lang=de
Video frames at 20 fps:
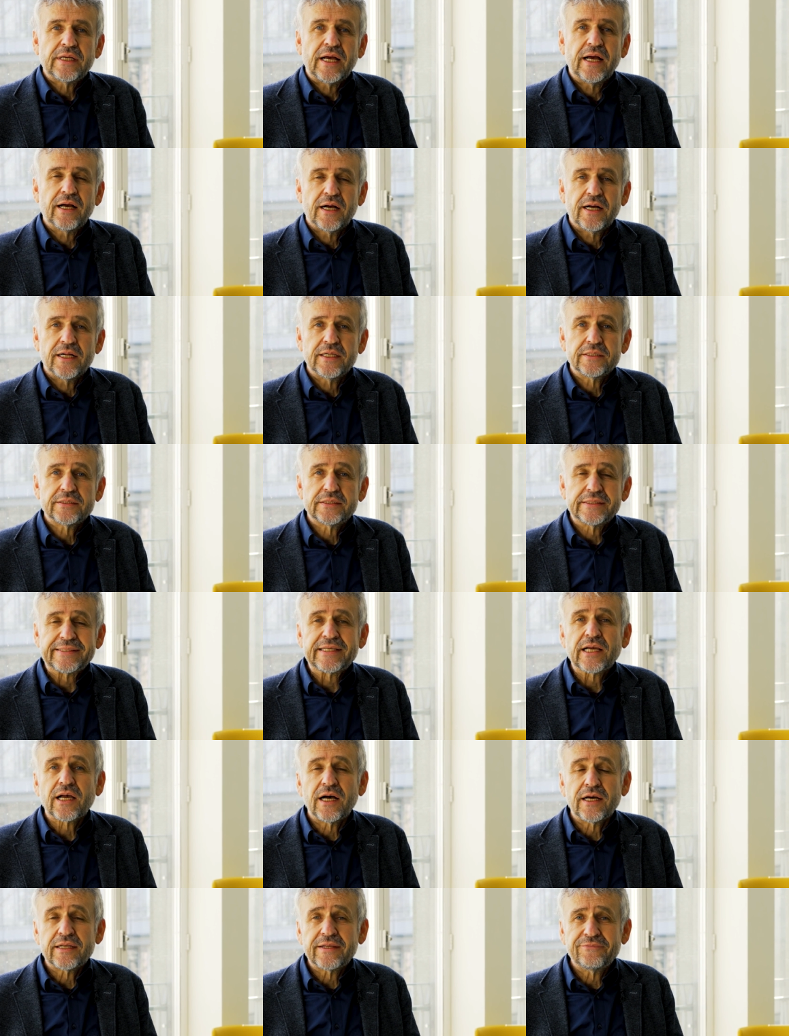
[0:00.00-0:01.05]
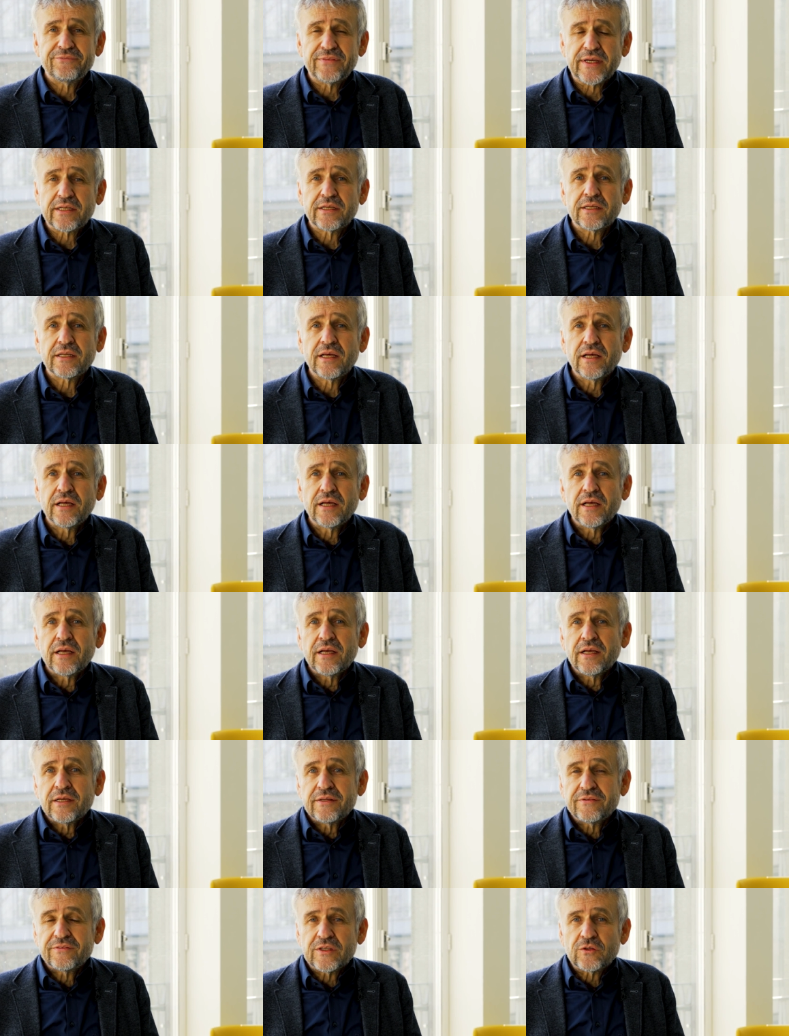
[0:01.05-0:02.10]
erhalten, gerade wenn
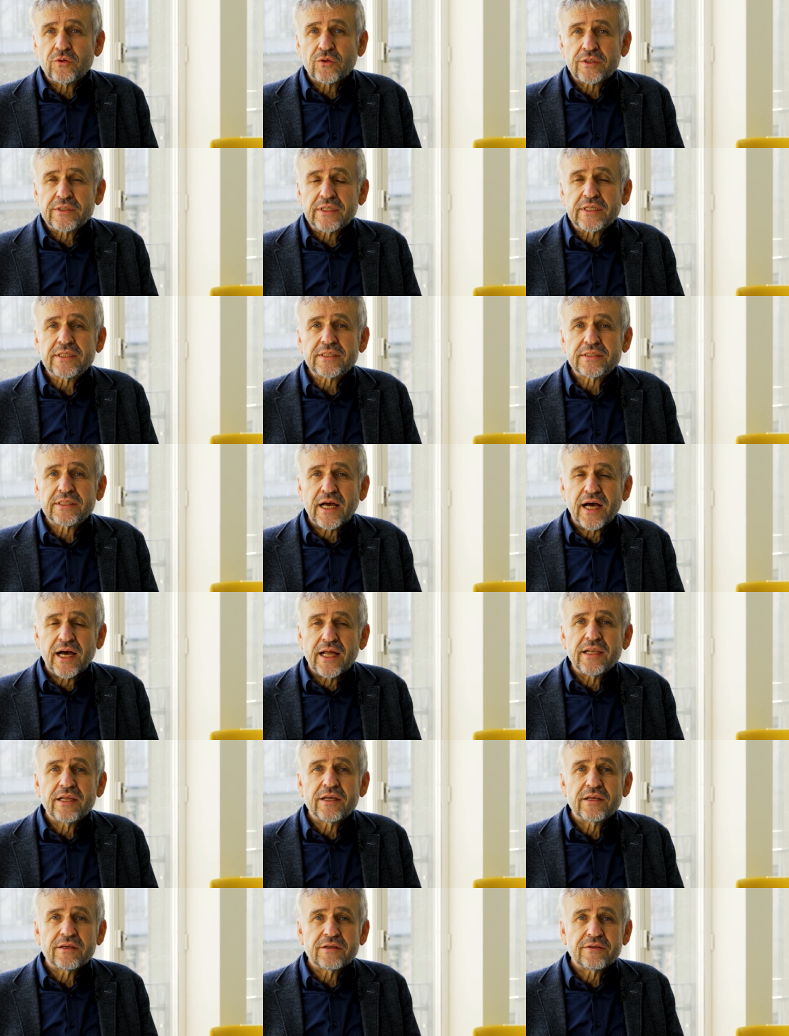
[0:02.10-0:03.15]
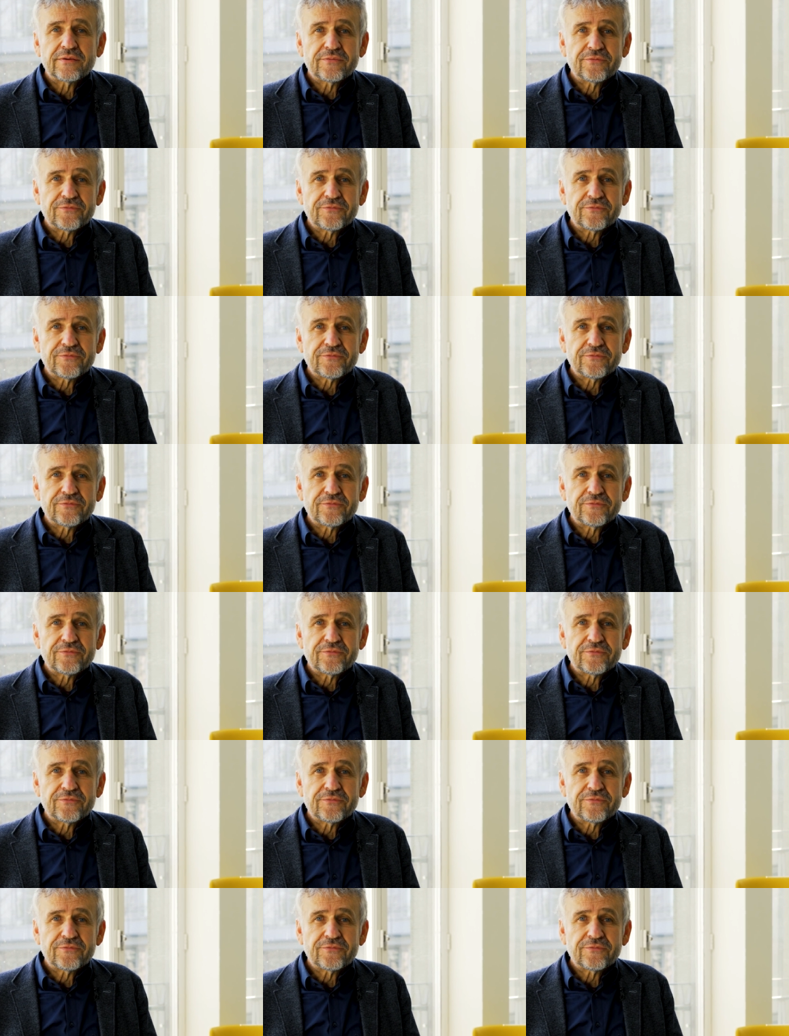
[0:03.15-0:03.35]
sie noch nicht alle